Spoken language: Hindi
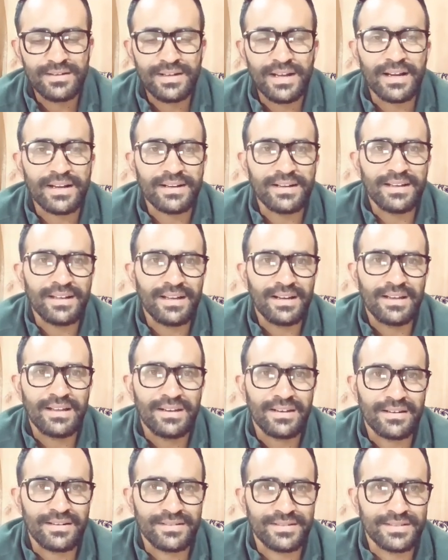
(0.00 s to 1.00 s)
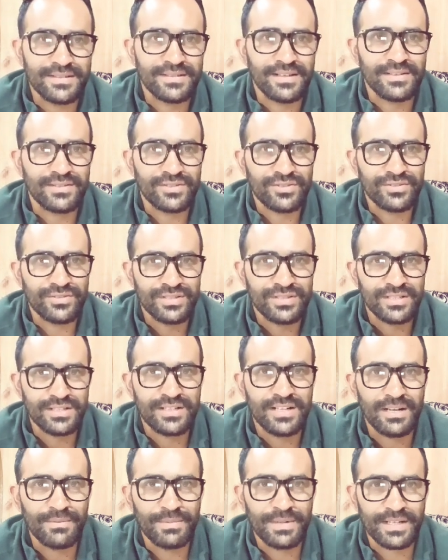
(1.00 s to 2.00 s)
टेक्निकल एनालिसिस है इसको
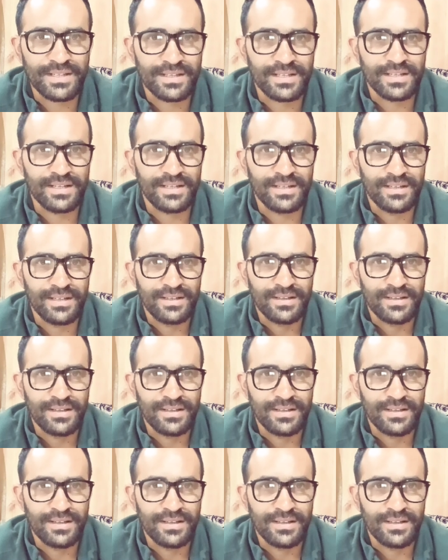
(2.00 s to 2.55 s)
सीखना पड़ता है